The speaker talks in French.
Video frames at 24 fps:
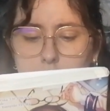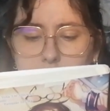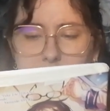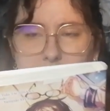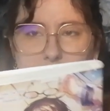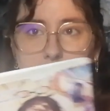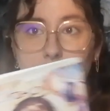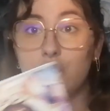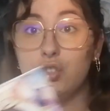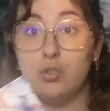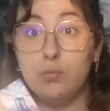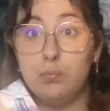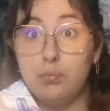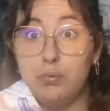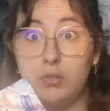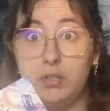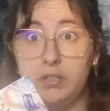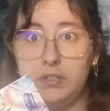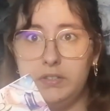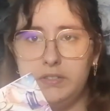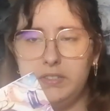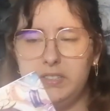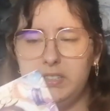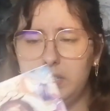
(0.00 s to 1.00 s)
des enjeux
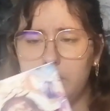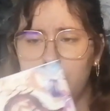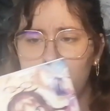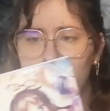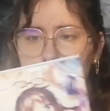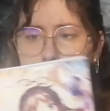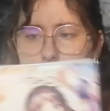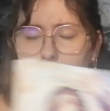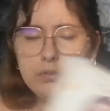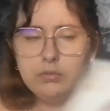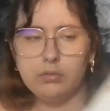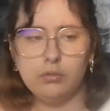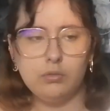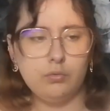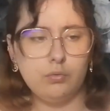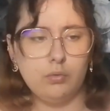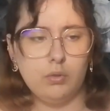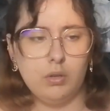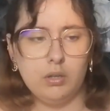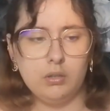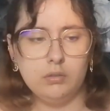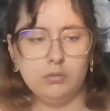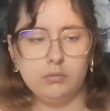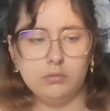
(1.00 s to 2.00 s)
politiques ou quoi que ce
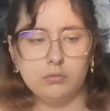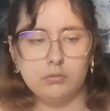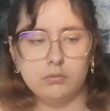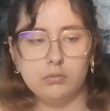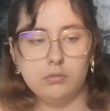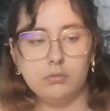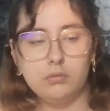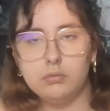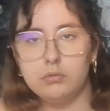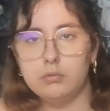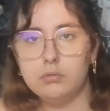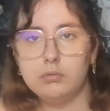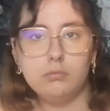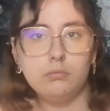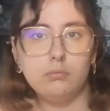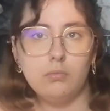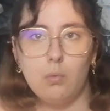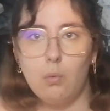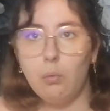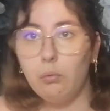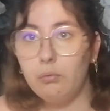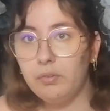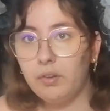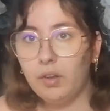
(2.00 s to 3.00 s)
soit. Donc euh,
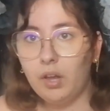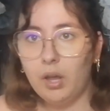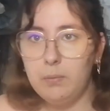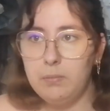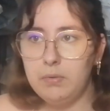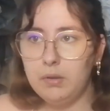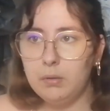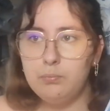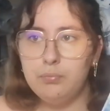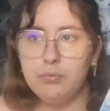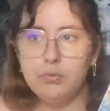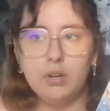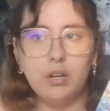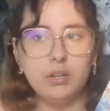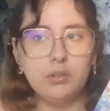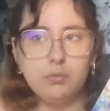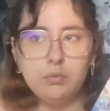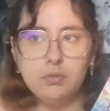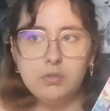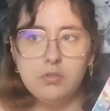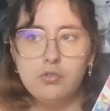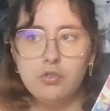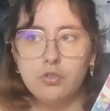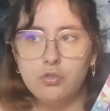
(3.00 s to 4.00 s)
on verra bien pour la
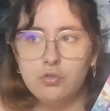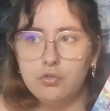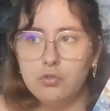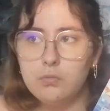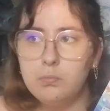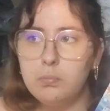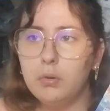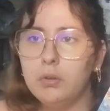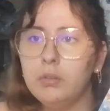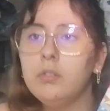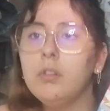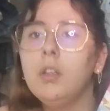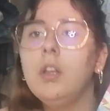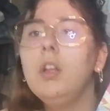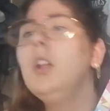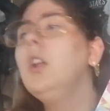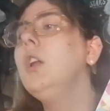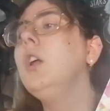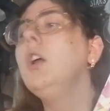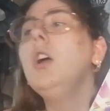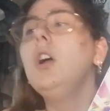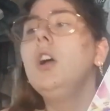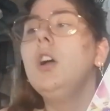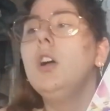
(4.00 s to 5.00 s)
suite, je suppose.
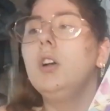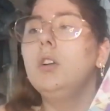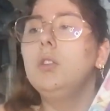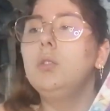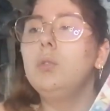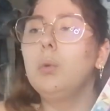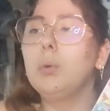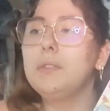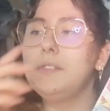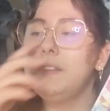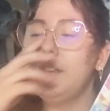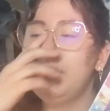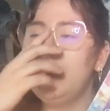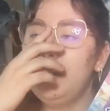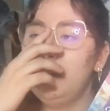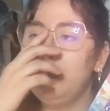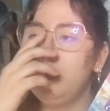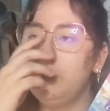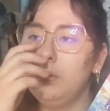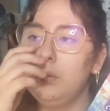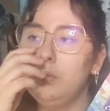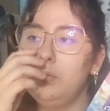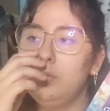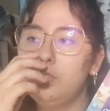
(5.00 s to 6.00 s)
Donc c'est
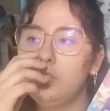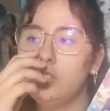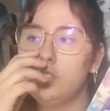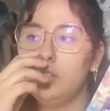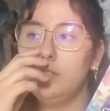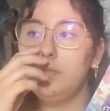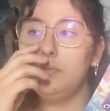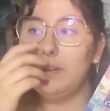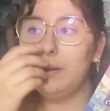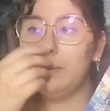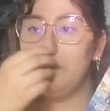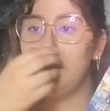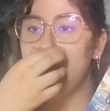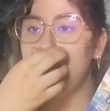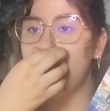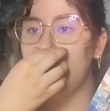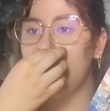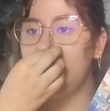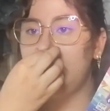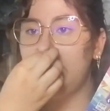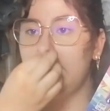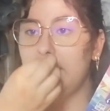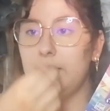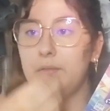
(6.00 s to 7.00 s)
l'histoire d'une jeune femme
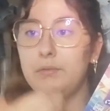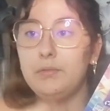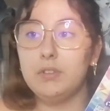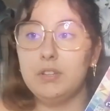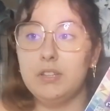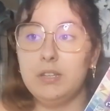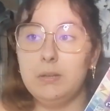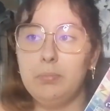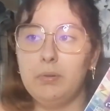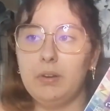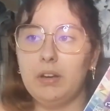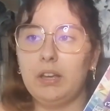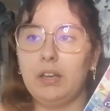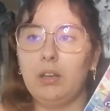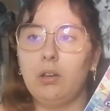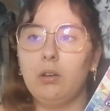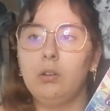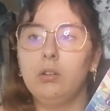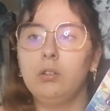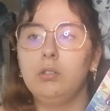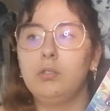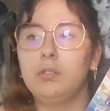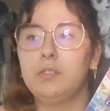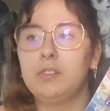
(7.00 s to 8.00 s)
qui a été invoquée par
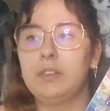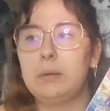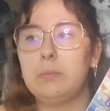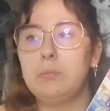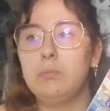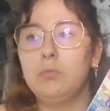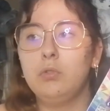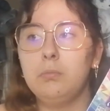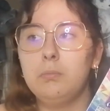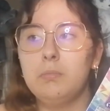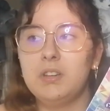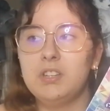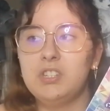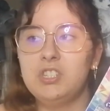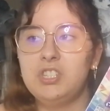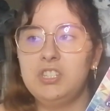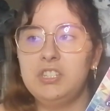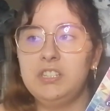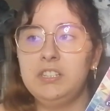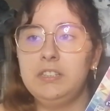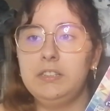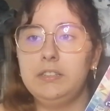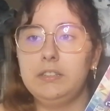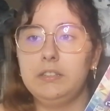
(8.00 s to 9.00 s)
erreur dans un monde
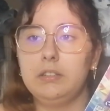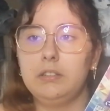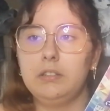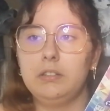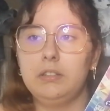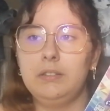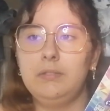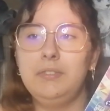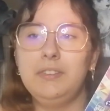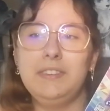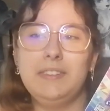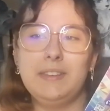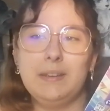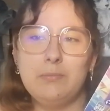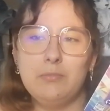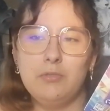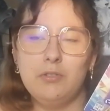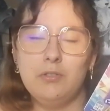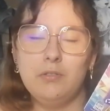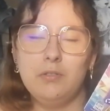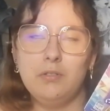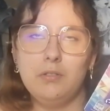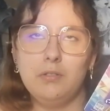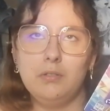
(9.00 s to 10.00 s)
magique.
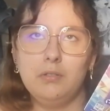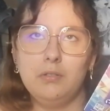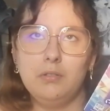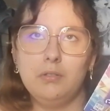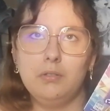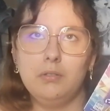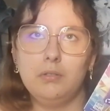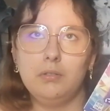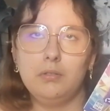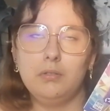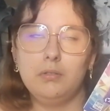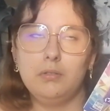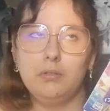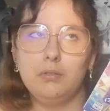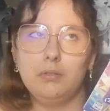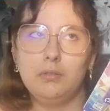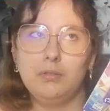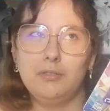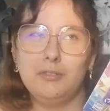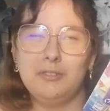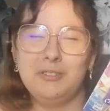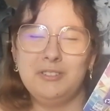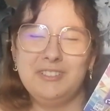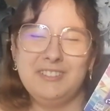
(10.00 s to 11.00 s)
Évidemment,
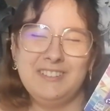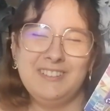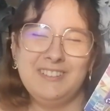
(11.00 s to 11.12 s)
euh,